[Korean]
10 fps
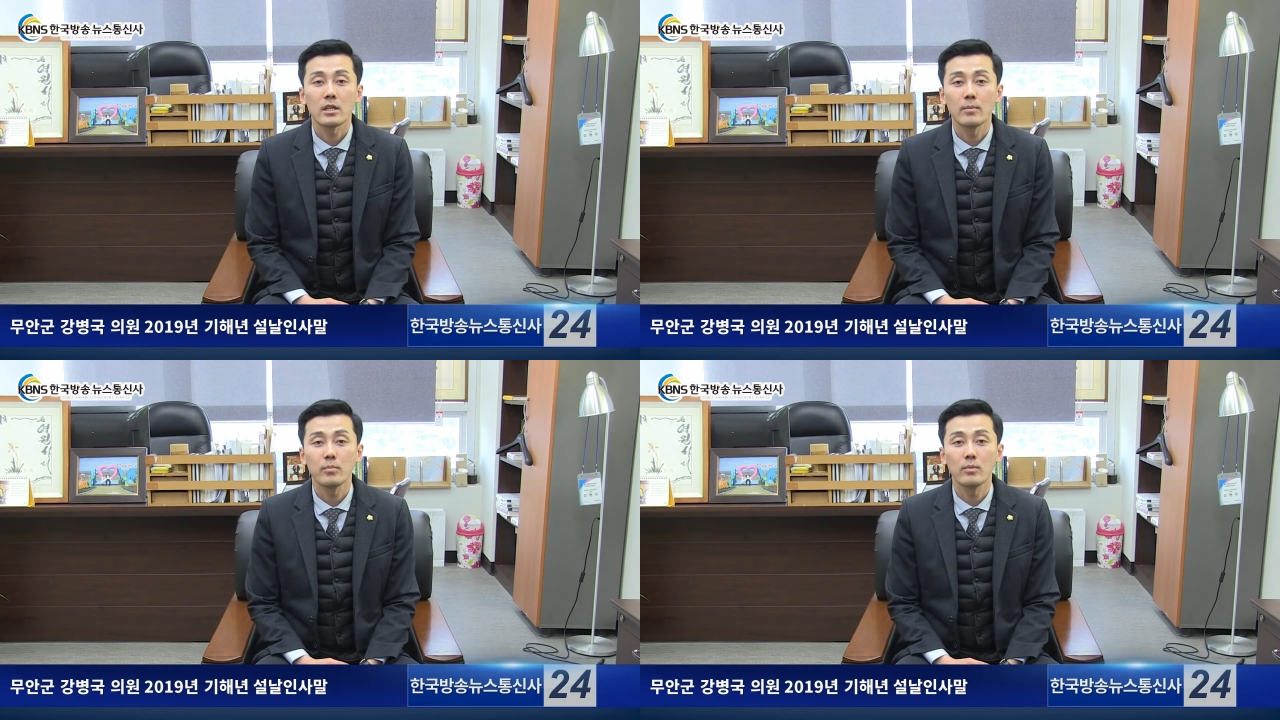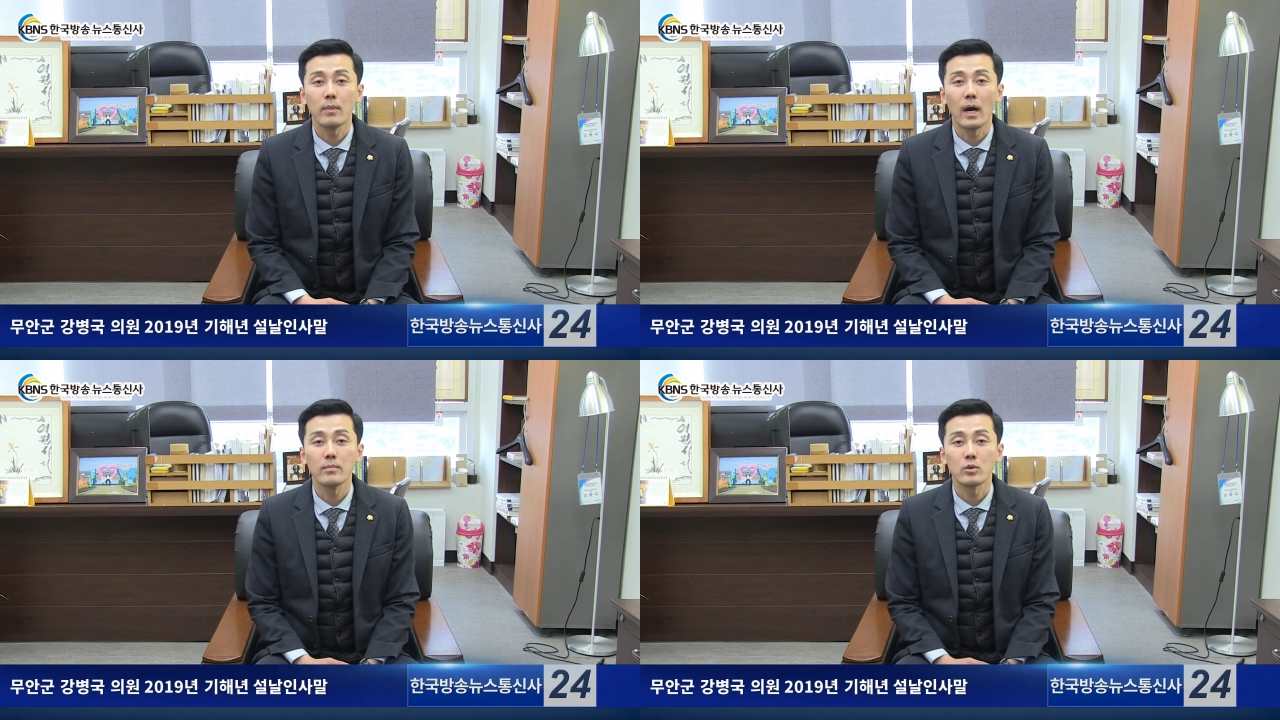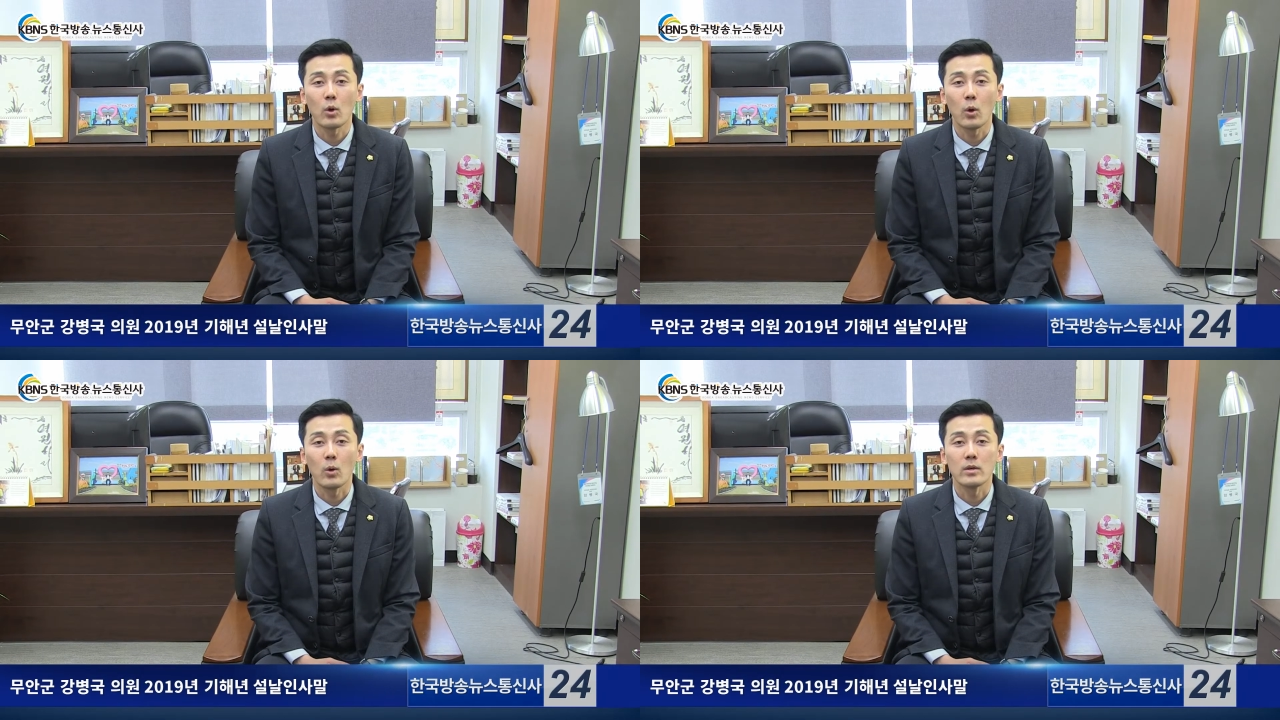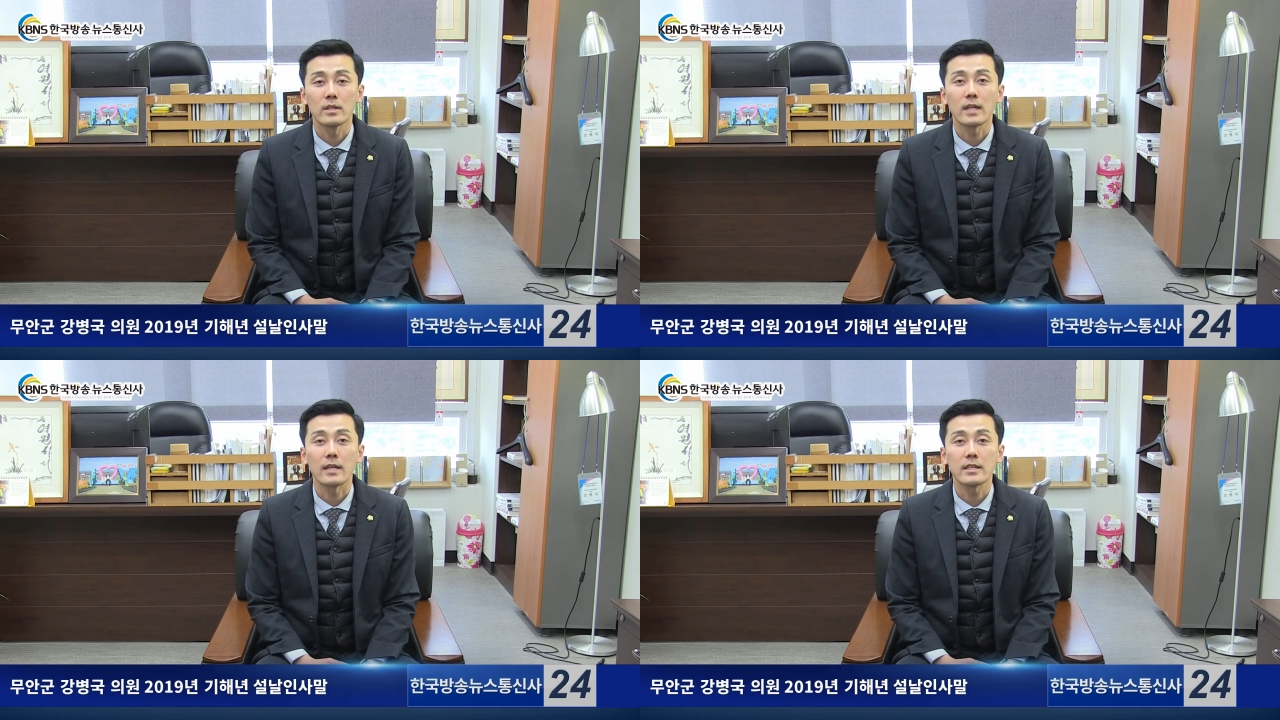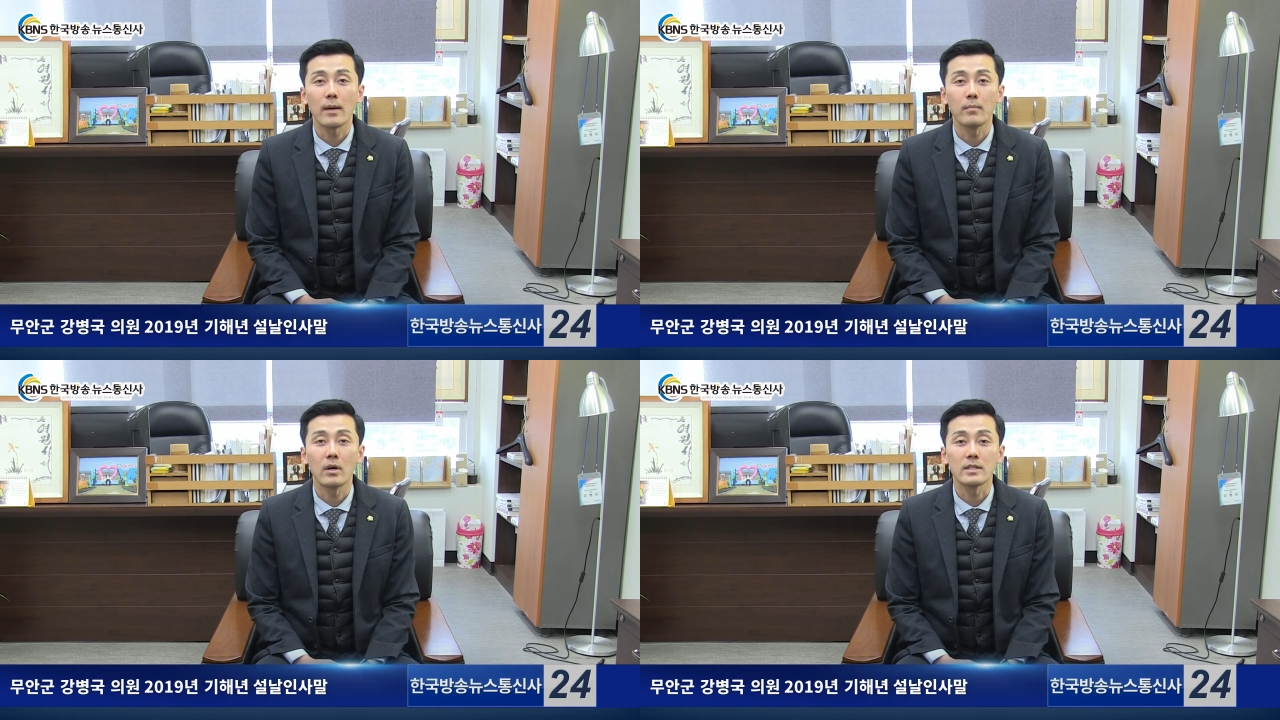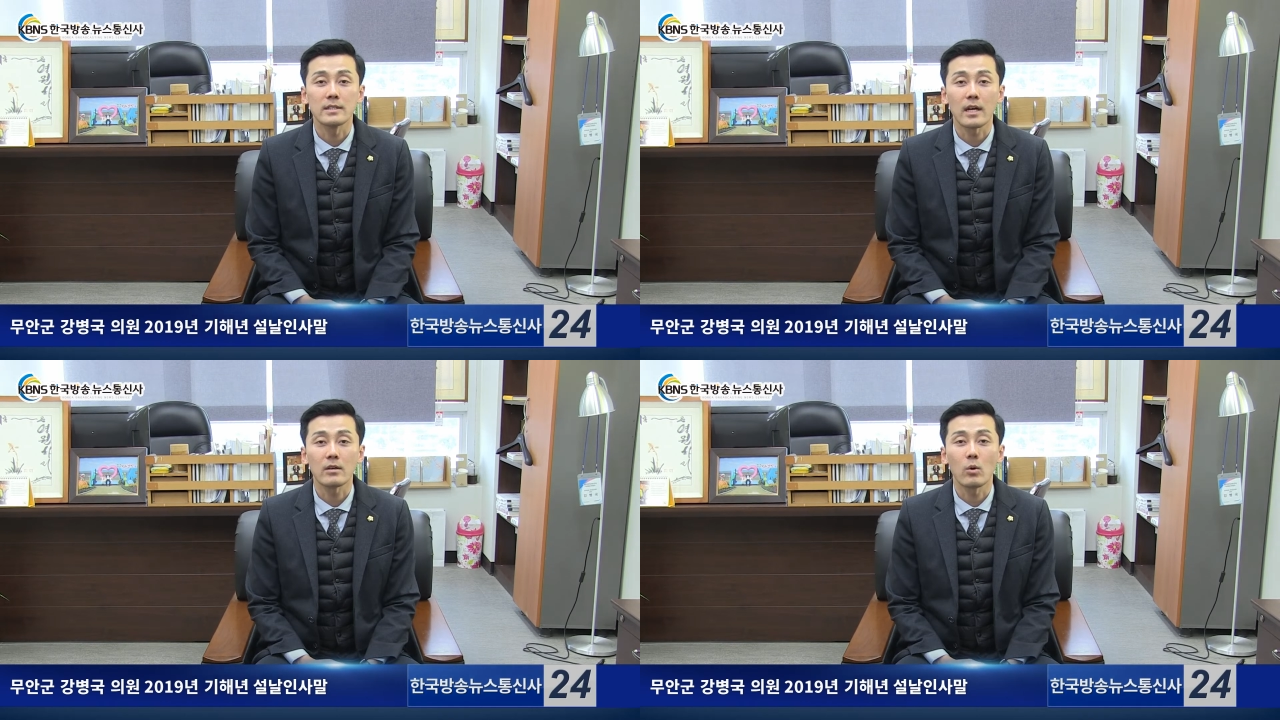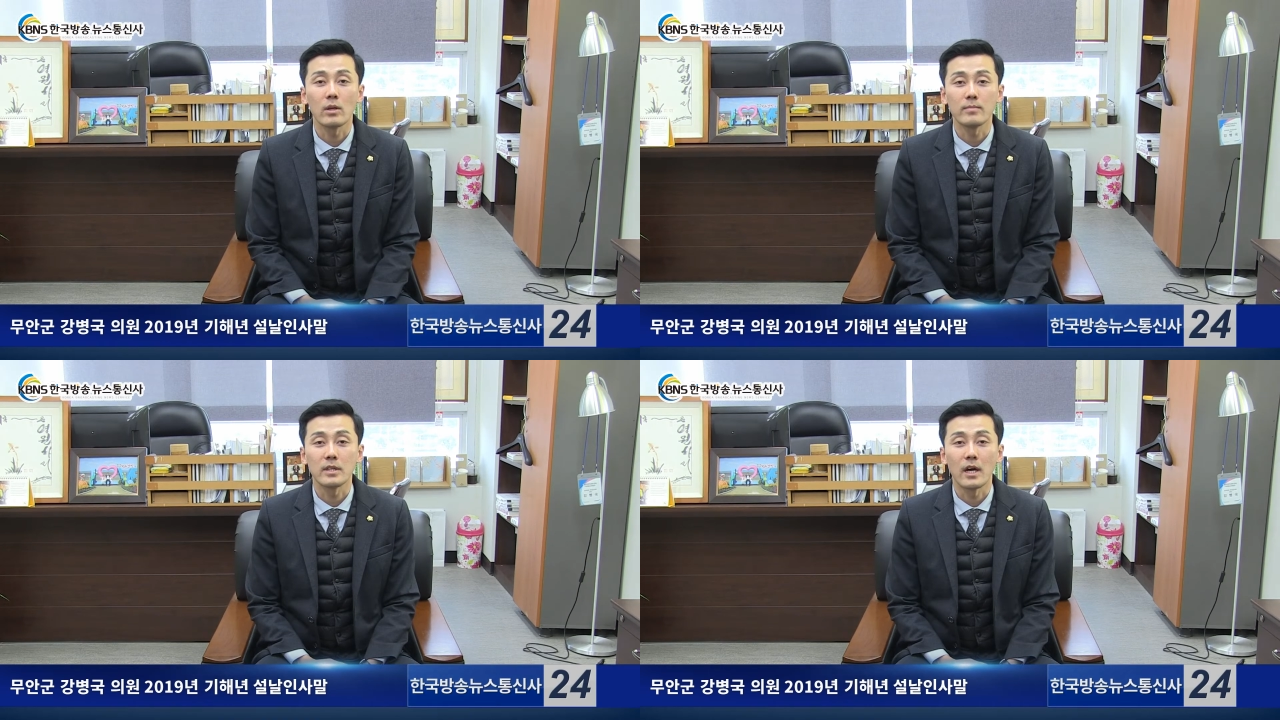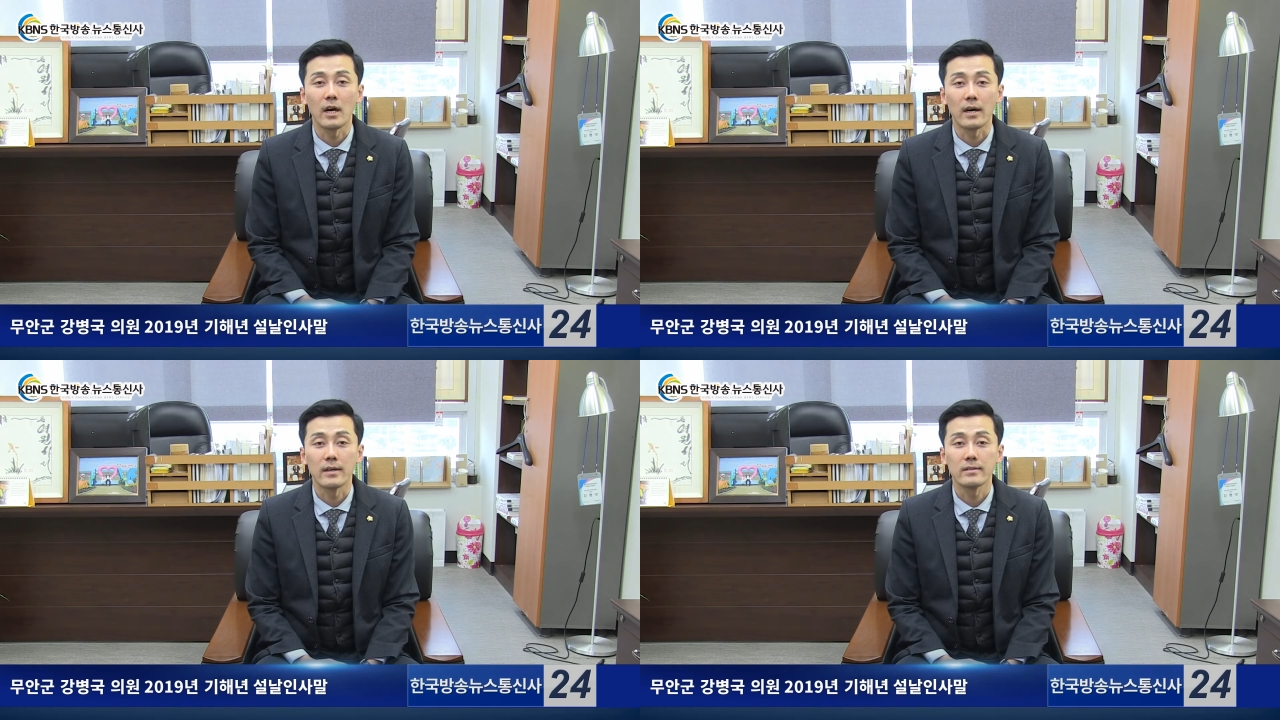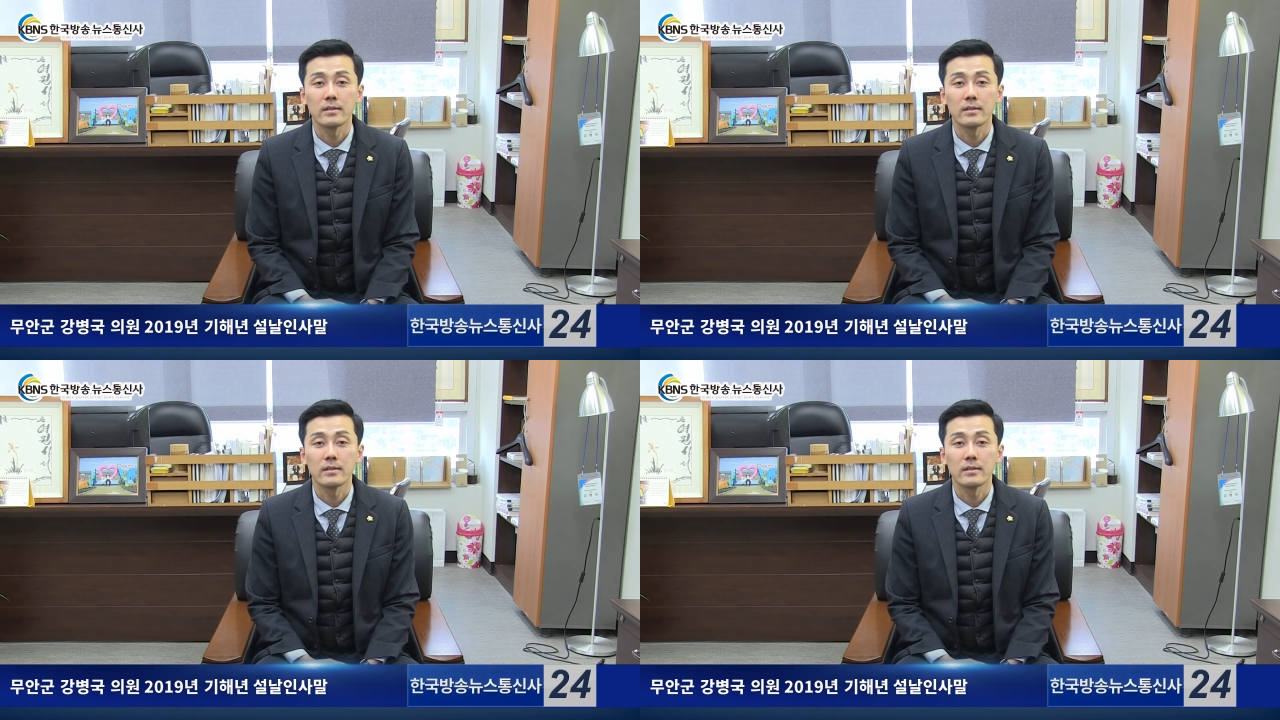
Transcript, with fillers: 기쁜 마음으로 다시 한번 인사를 올립니다.